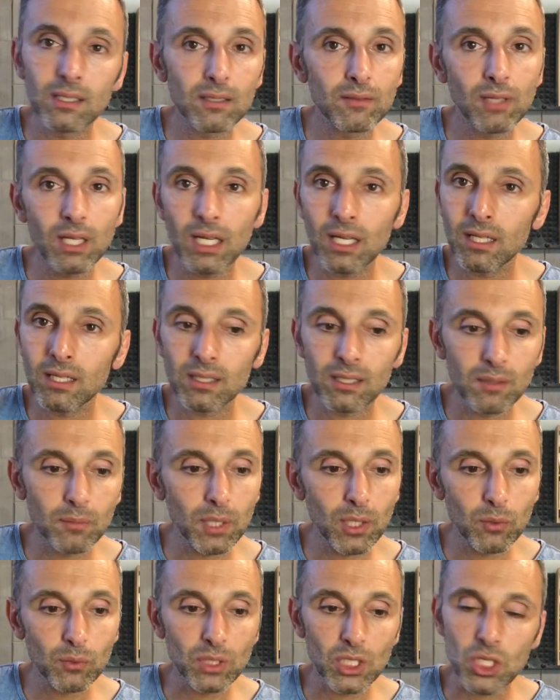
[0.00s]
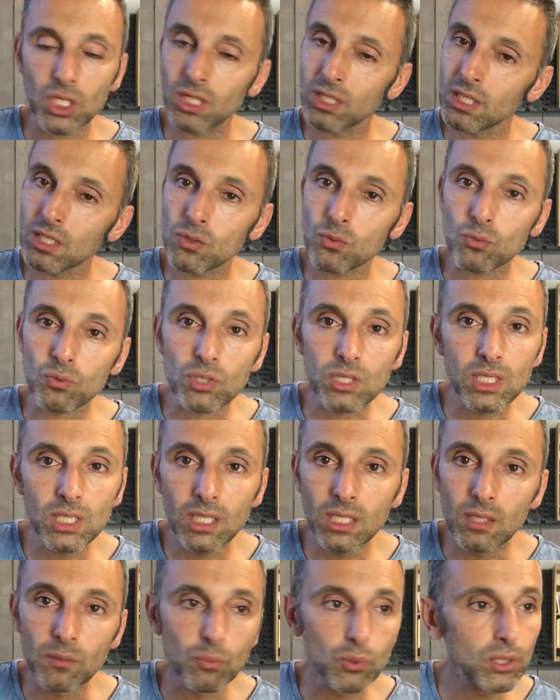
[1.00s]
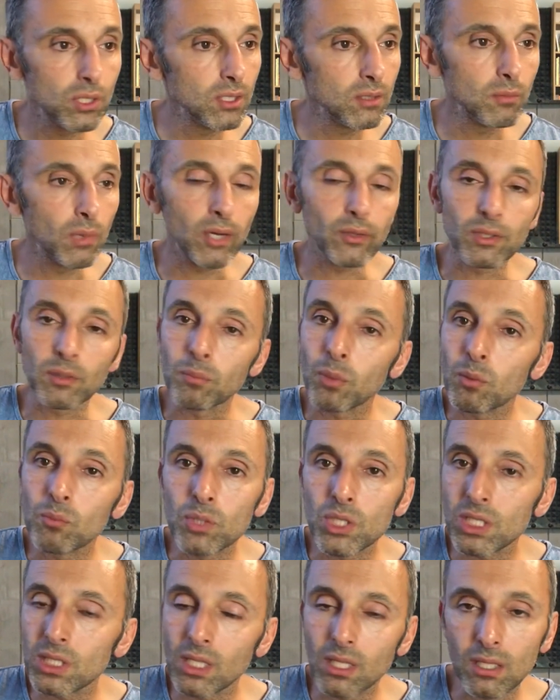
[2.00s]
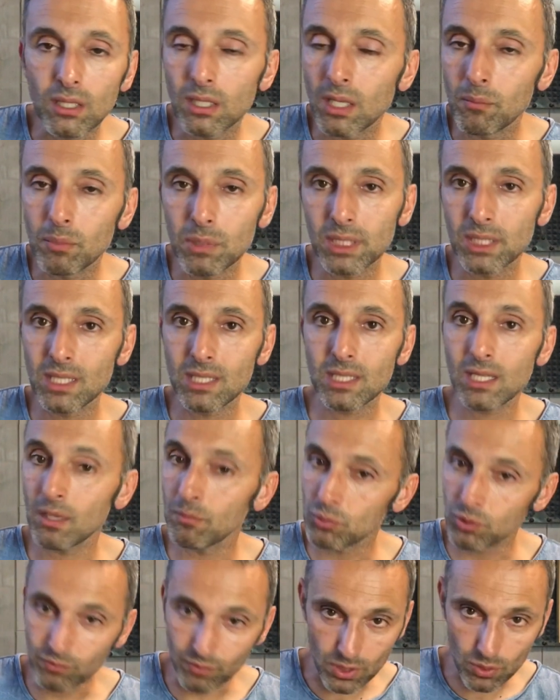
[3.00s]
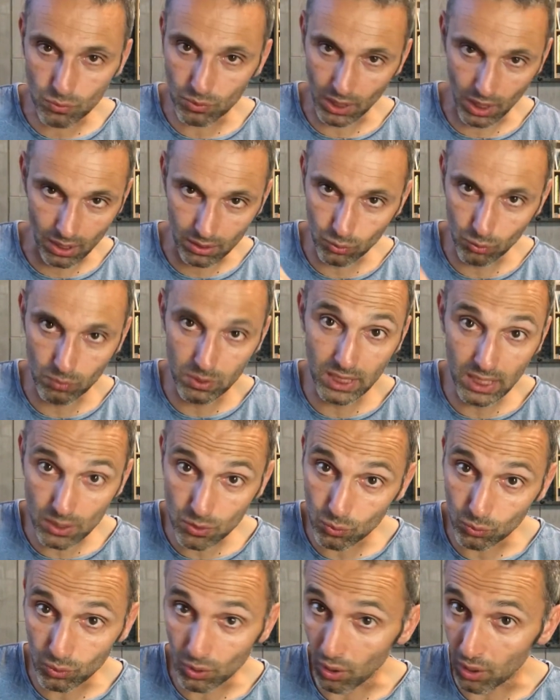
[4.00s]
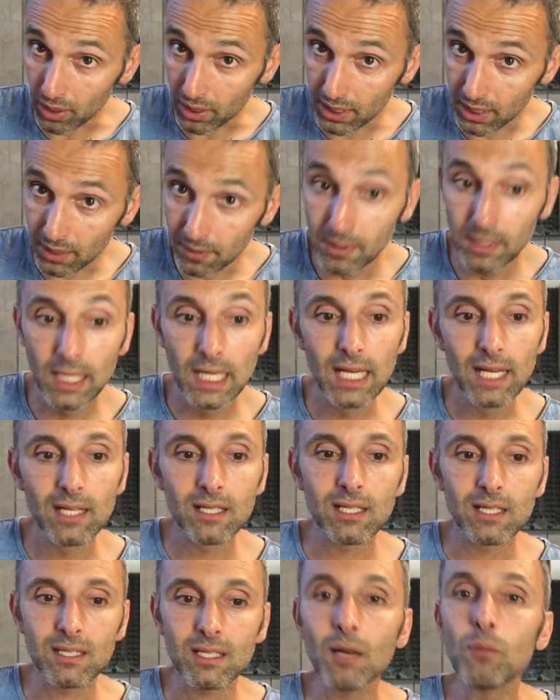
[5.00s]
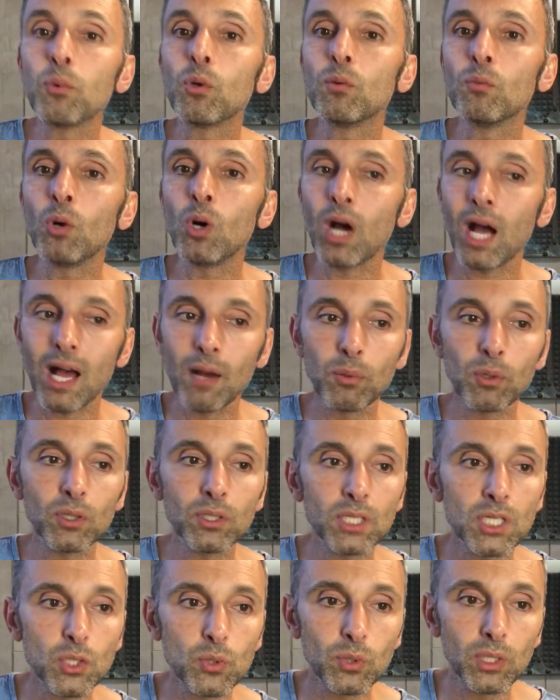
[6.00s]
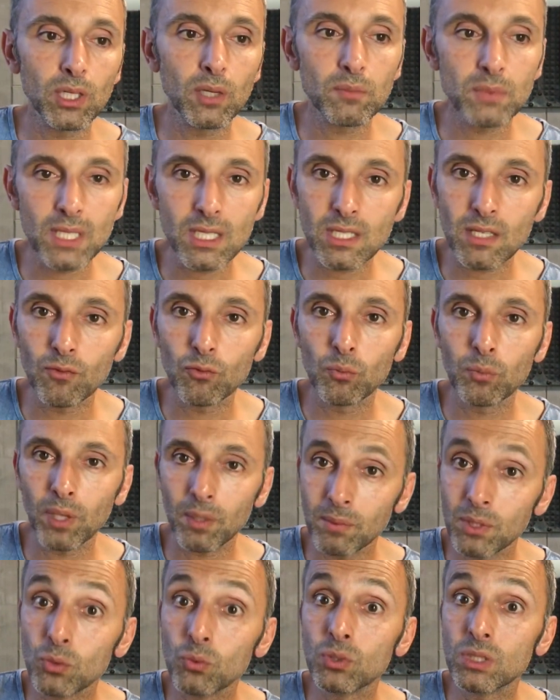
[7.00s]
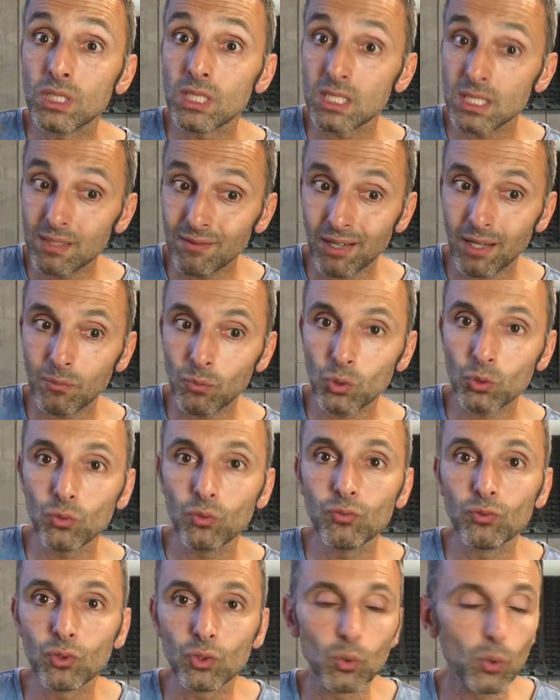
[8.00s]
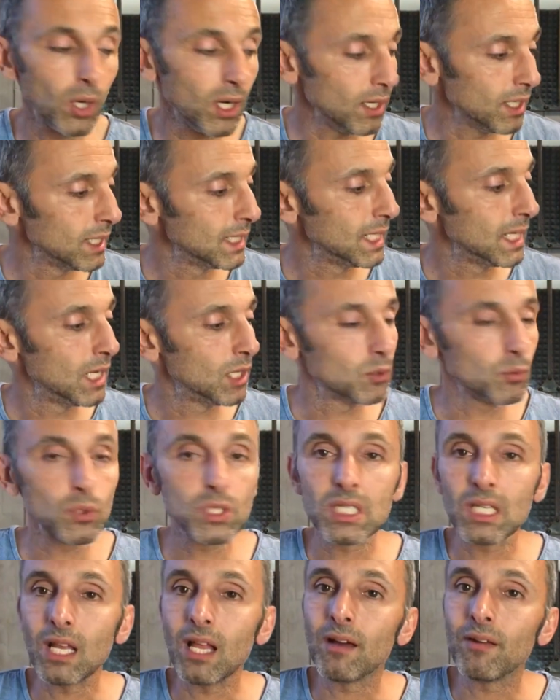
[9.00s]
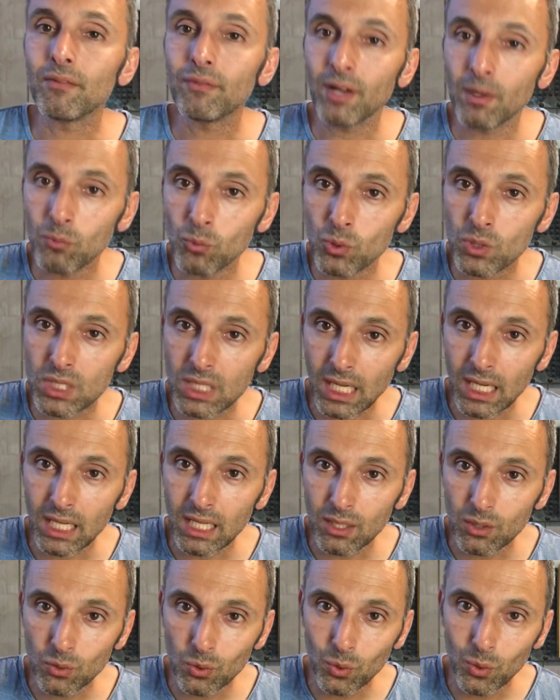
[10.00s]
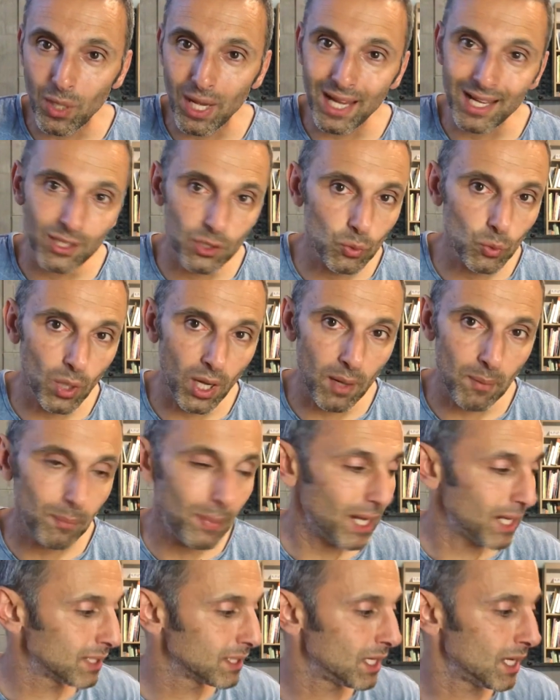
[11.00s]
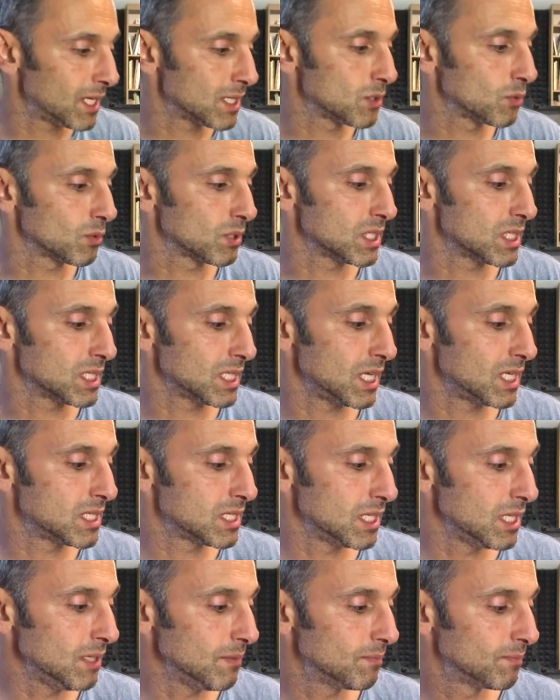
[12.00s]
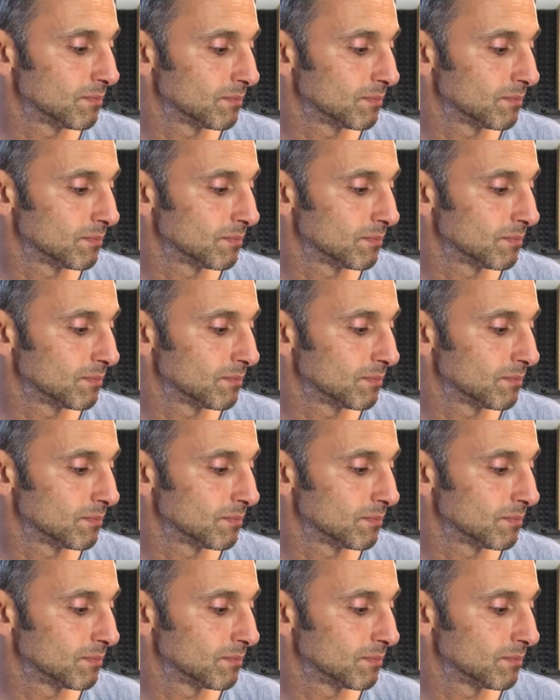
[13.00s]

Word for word: voilà, après on a chacun son style et puis bah, on n'est pas obligé d'appliquer ça. Et puis de toute façon, il n'y a d'obligation dans rien. C'est simplement apprendre à jouer comme ça, ça vous permet d'utiliser vraiment tous vos doigts. Donc c'est la fameuse règle de un doigt par case. Donc c'est celle-ci.